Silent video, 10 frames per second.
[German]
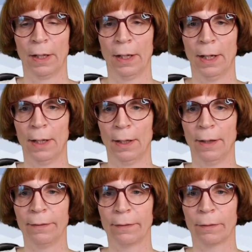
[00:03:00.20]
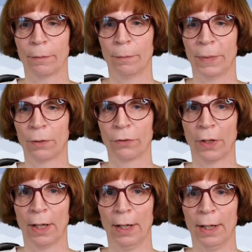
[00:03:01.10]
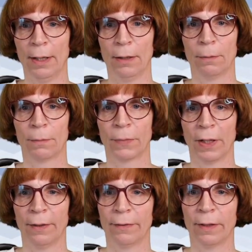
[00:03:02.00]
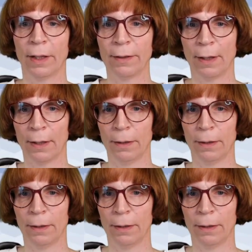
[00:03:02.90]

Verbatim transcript: ls-al, da ist die Datei.